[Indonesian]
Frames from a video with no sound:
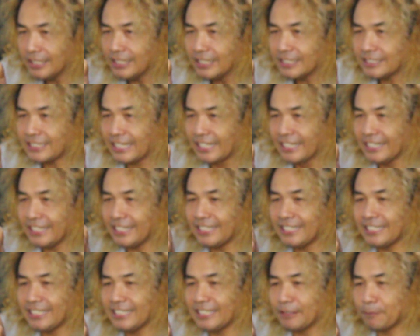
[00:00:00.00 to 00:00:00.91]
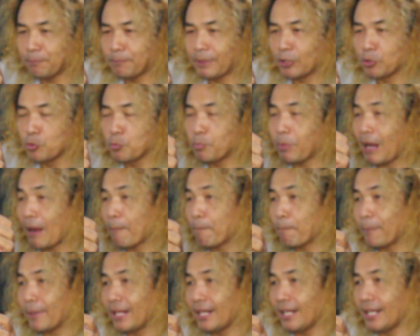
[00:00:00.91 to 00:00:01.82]
jadi ini berupa
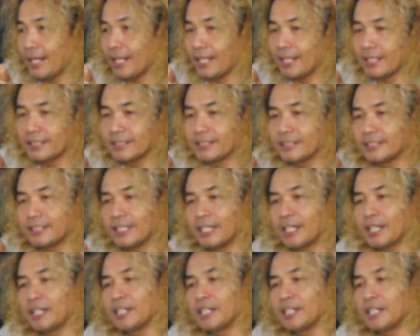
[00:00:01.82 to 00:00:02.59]
pil ya